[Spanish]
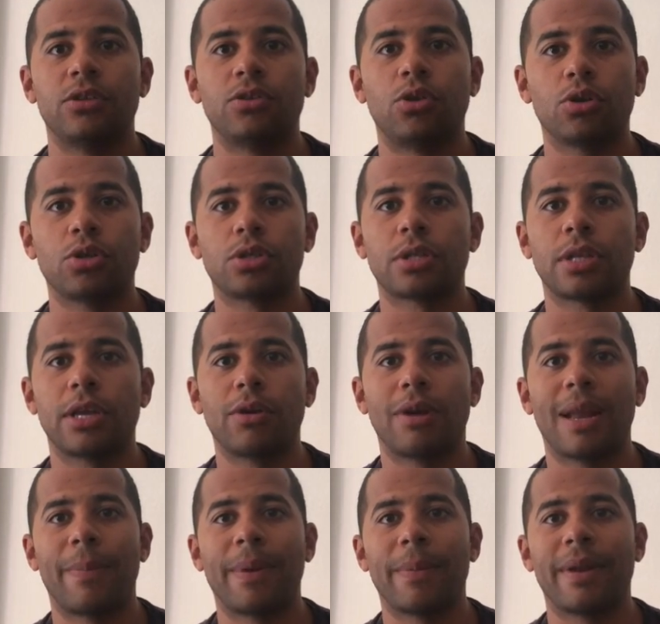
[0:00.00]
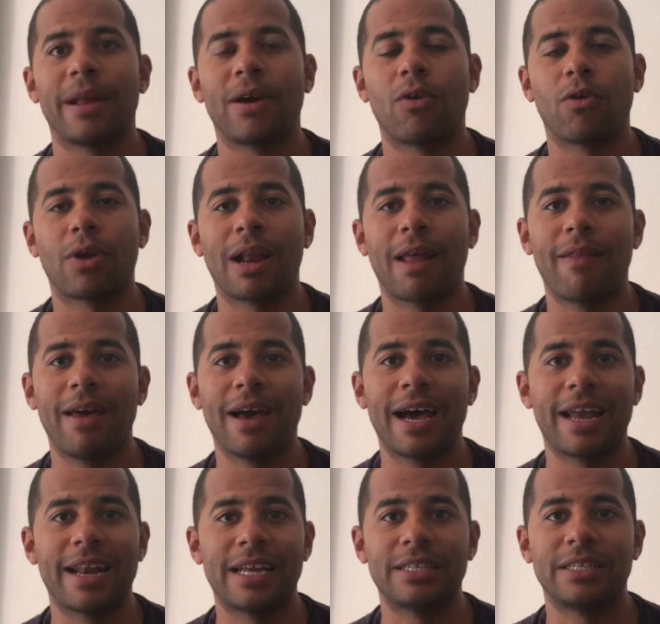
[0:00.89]
2-0 la primera
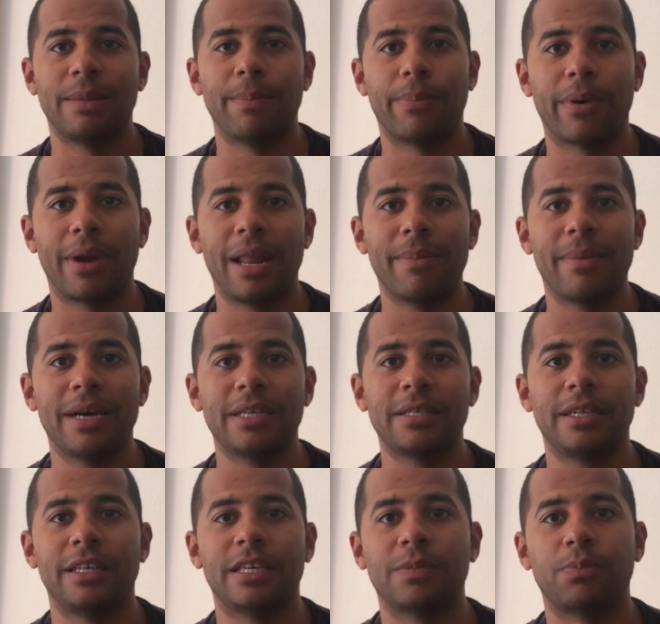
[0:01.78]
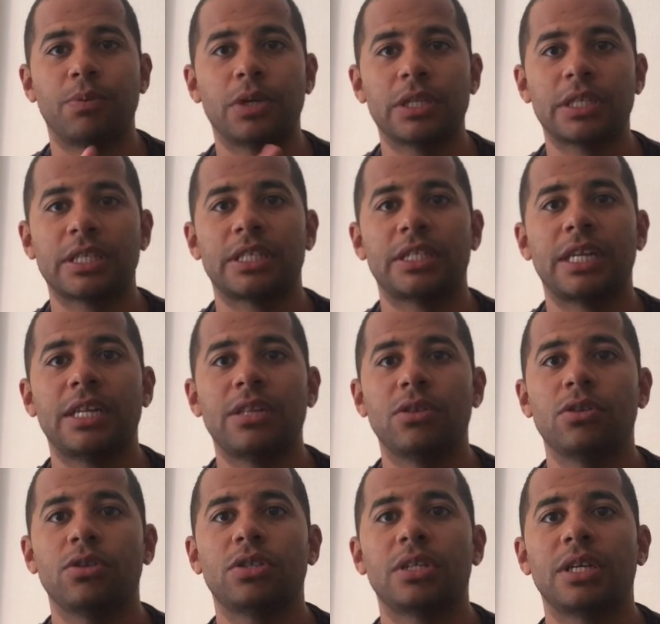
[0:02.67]
jornada, gana sin problemas y después
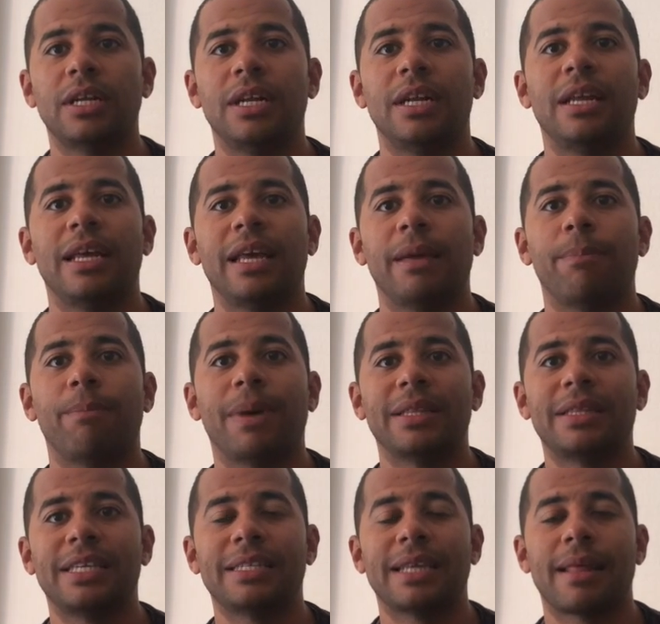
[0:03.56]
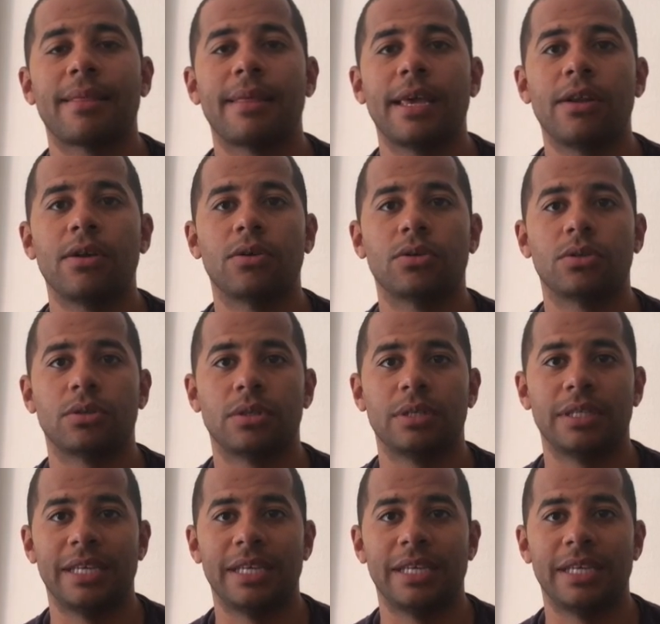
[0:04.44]
sendos empates a ceros.